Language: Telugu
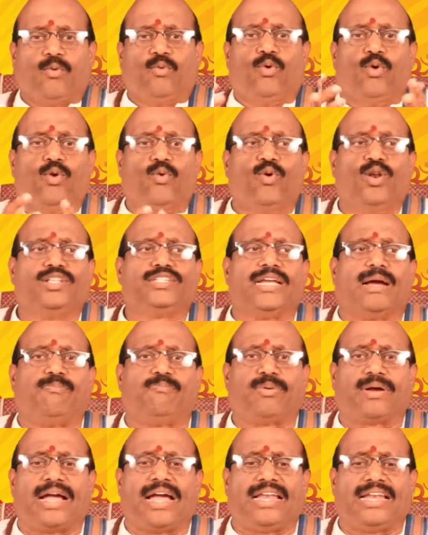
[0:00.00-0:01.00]
గురువులు
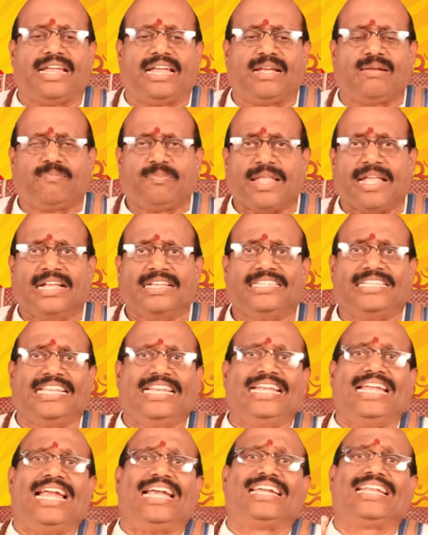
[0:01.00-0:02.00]
చెప్పగానే
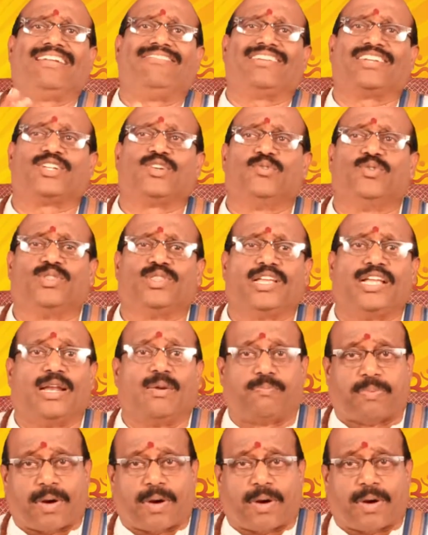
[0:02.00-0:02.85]
శ్రీ అంటే విషం ఉంది అని